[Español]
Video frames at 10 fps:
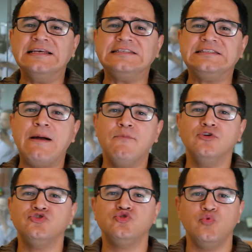
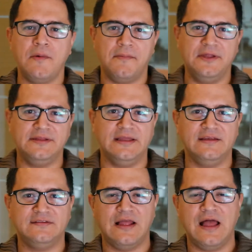Estamos nuevamente en
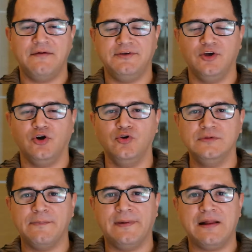esta
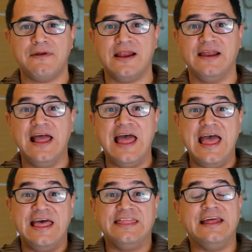videocolumna para hablar
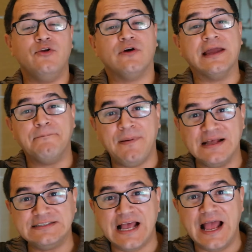de lo que
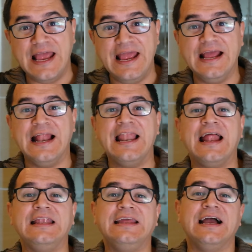pasa en
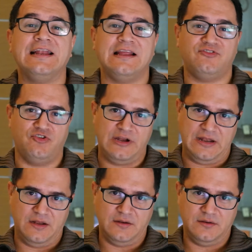la Liga
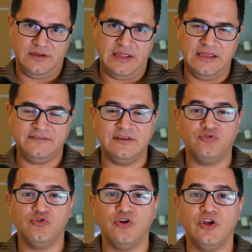Nacional. Este
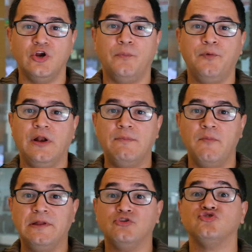es uno de los peores
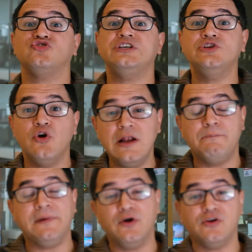momentos, si no el
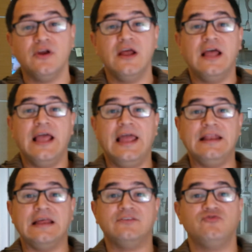peor,
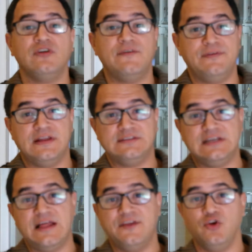en la historia
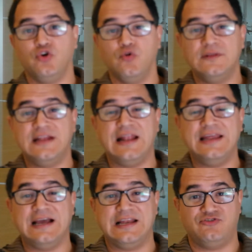financiera de los clubes de la
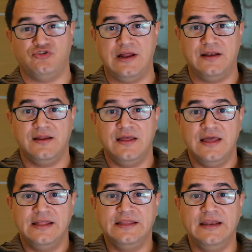Liga Nacional.
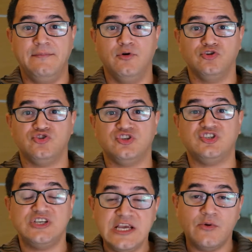Tenemos
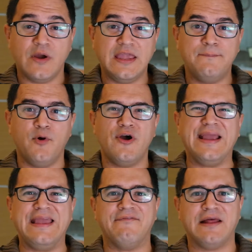cinco equipos
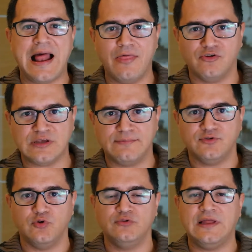quebrados,
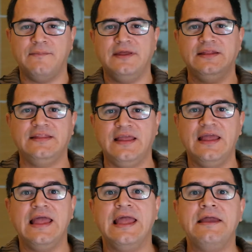
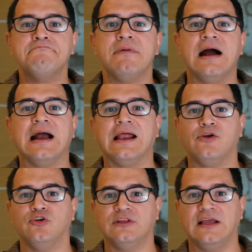absolutamente en
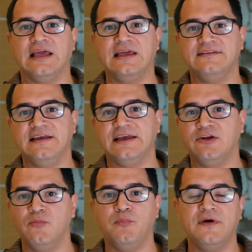bancarrota, que dicen que
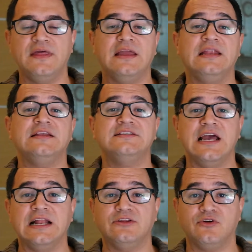no pueden
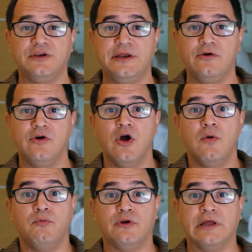iniciar el torneo
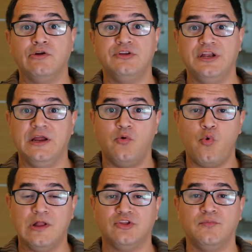porque no tienen
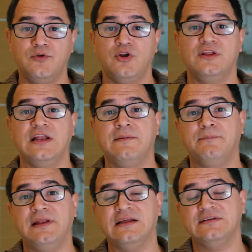4 millones de
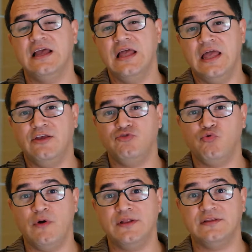lempiras en sus
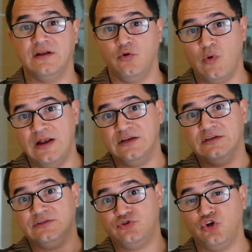cuentas, lo cual
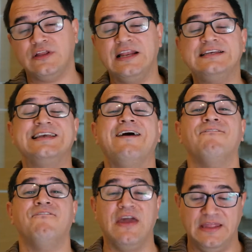totaliza
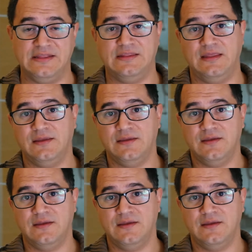20.